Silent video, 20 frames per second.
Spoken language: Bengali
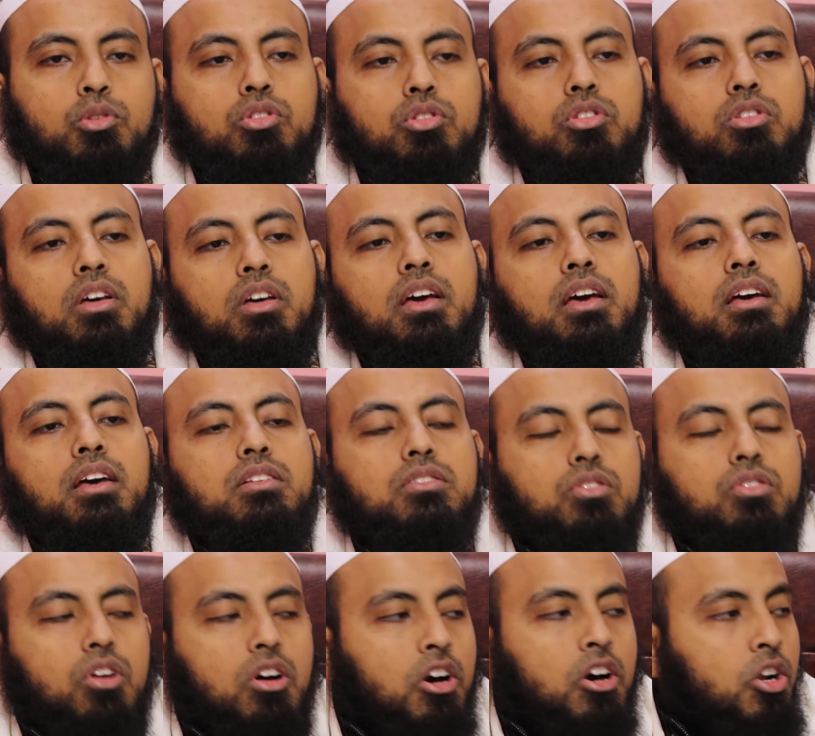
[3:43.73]
মধ্যে
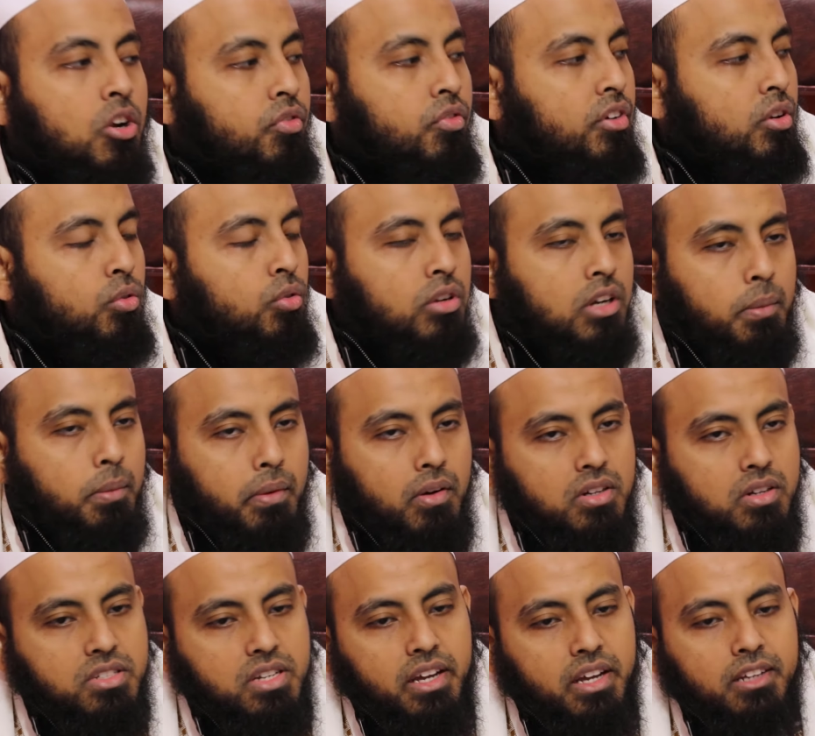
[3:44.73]
ক হরফে কোনটা
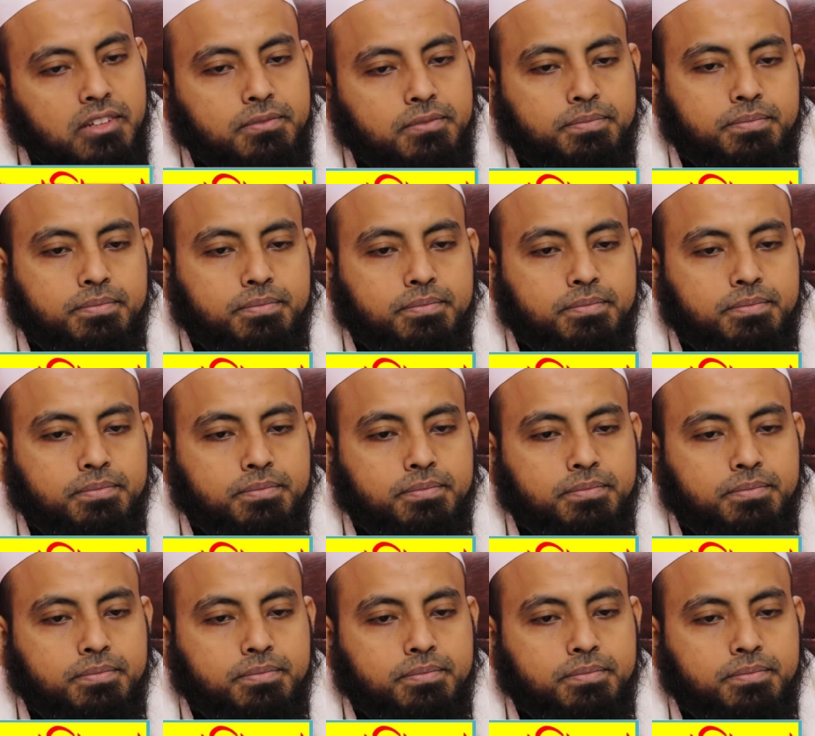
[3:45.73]
পাওয়া যায়